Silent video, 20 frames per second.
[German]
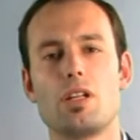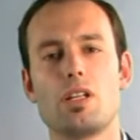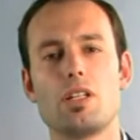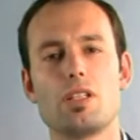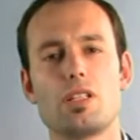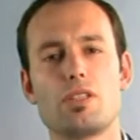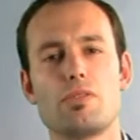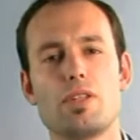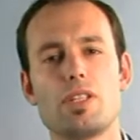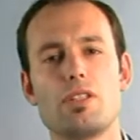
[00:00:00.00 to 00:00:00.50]

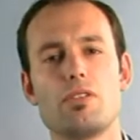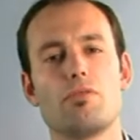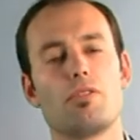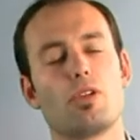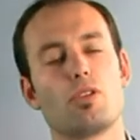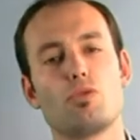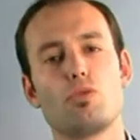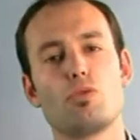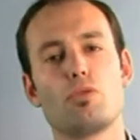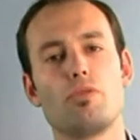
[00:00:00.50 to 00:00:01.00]
Dieses Wissen
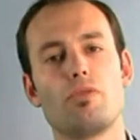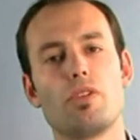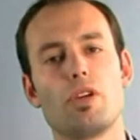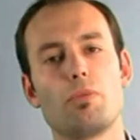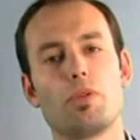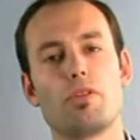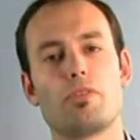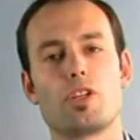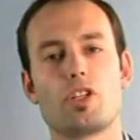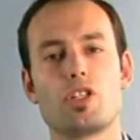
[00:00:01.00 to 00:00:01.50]
versuchen wir
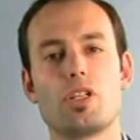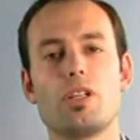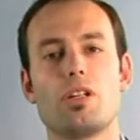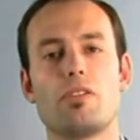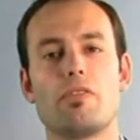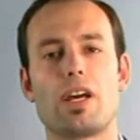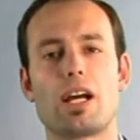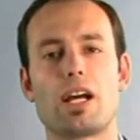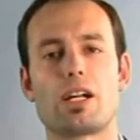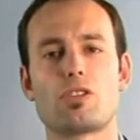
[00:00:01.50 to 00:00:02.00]
mit
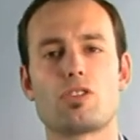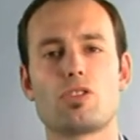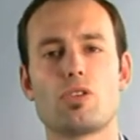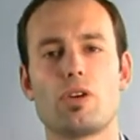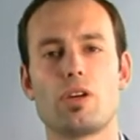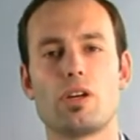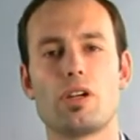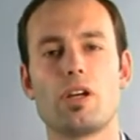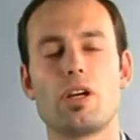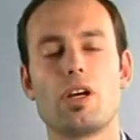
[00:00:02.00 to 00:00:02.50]
verschiedenen
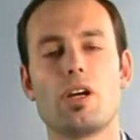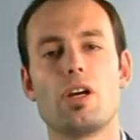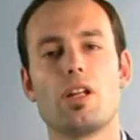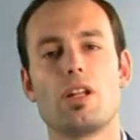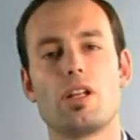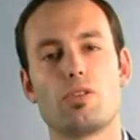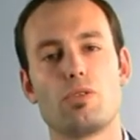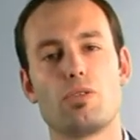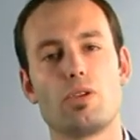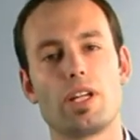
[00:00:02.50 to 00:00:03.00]
Werkzeugen
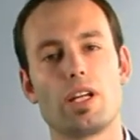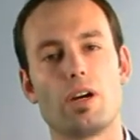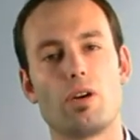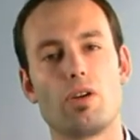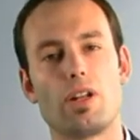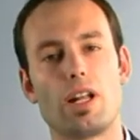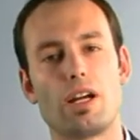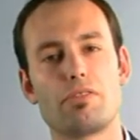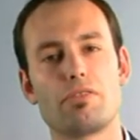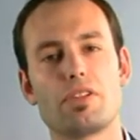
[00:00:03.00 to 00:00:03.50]
natürlich
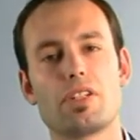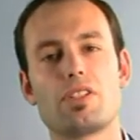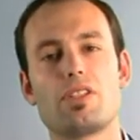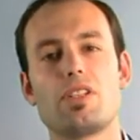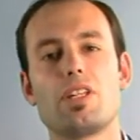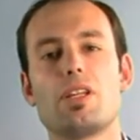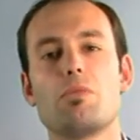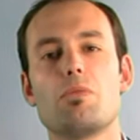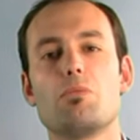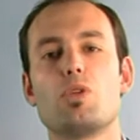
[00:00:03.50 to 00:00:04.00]
auch
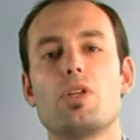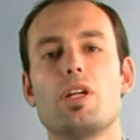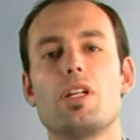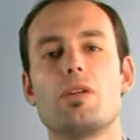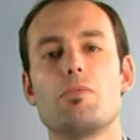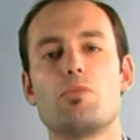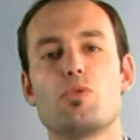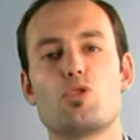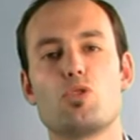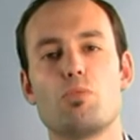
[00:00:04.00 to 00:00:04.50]
langfristig im
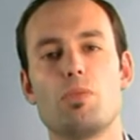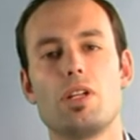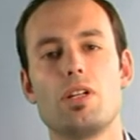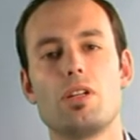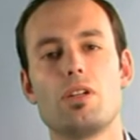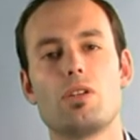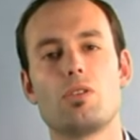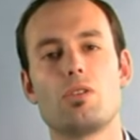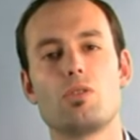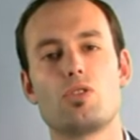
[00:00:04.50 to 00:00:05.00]
Unternehmen zu
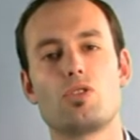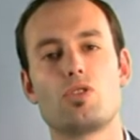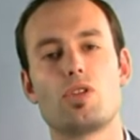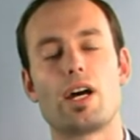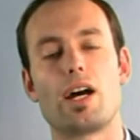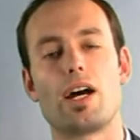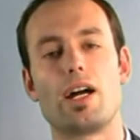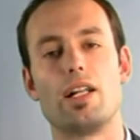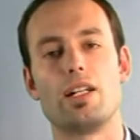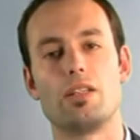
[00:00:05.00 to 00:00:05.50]
binden und zu
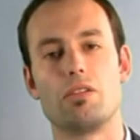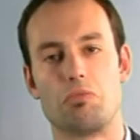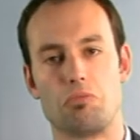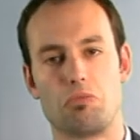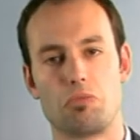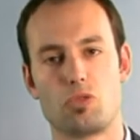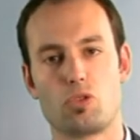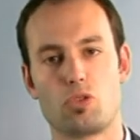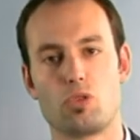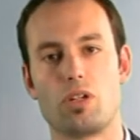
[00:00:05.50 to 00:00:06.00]
erhalten,
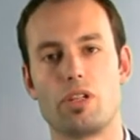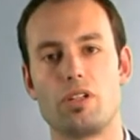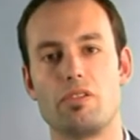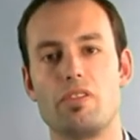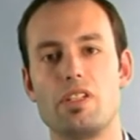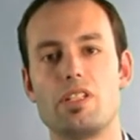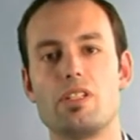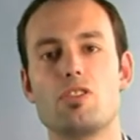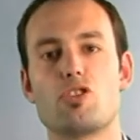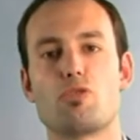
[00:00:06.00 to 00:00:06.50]

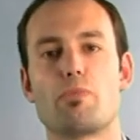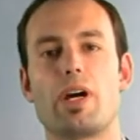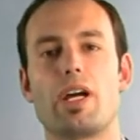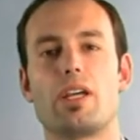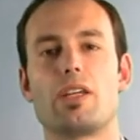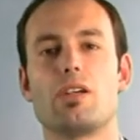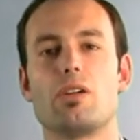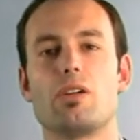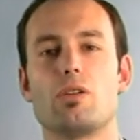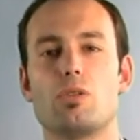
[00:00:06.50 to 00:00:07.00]
sogenannte
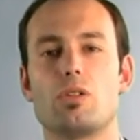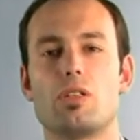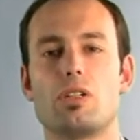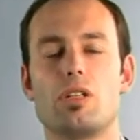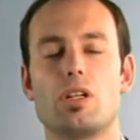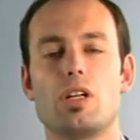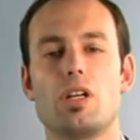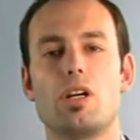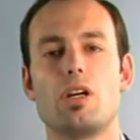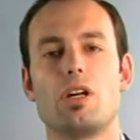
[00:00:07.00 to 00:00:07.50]
Wissensspeicherung.
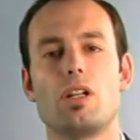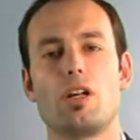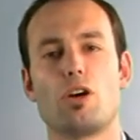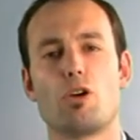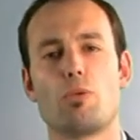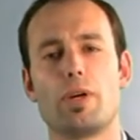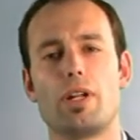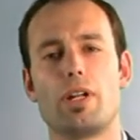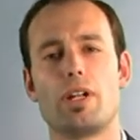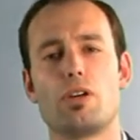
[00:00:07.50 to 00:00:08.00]

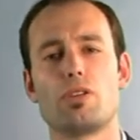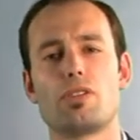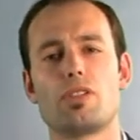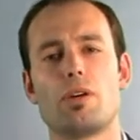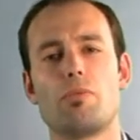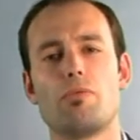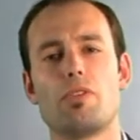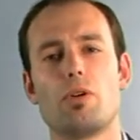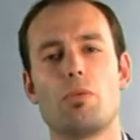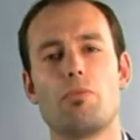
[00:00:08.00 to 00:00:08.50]
Darüber hinaus
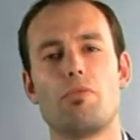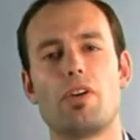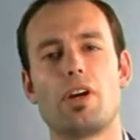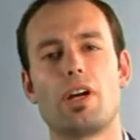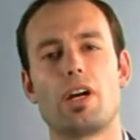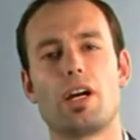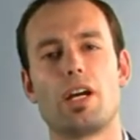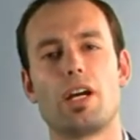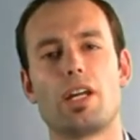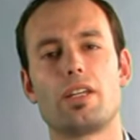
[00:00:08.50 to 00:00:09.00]
haben wir
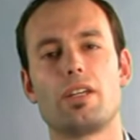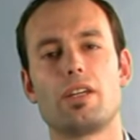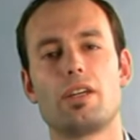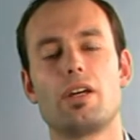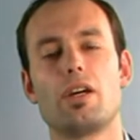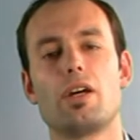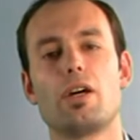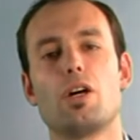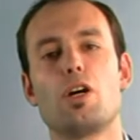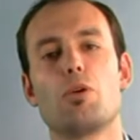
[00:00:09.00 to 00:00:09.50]

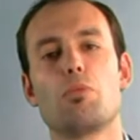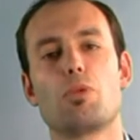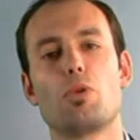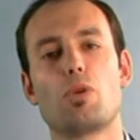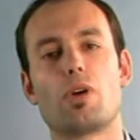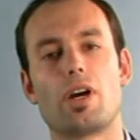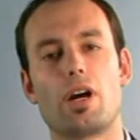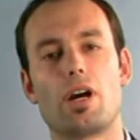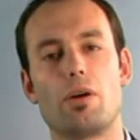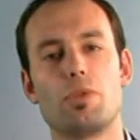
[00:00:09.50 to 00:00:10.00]
umfangreiche
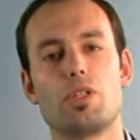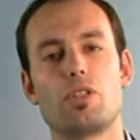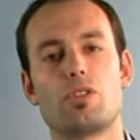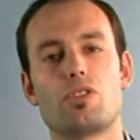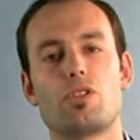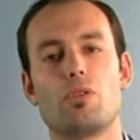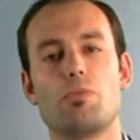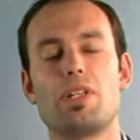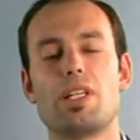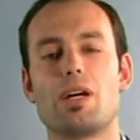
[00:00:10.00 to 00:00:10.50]
Programme
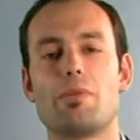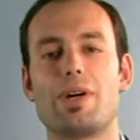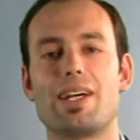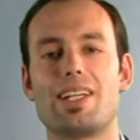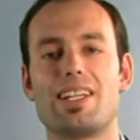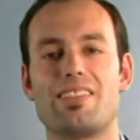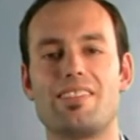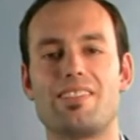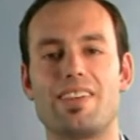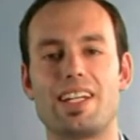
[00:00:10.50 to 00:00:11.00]
zur
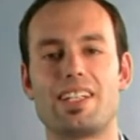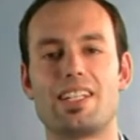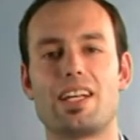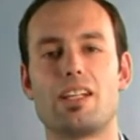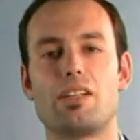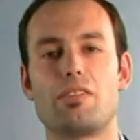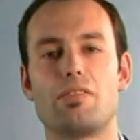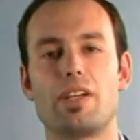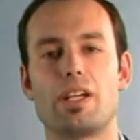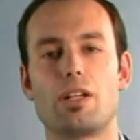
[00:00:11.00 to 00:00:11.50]

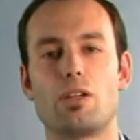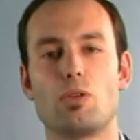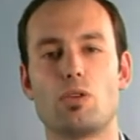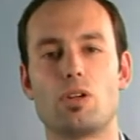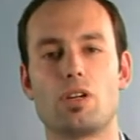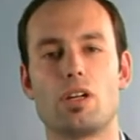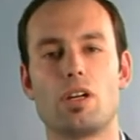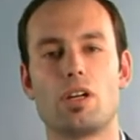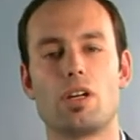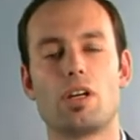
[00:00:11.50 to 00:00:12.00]

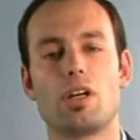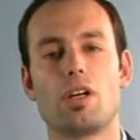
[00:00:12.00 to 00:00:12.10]
Mitarbeiterweiterentwicklung.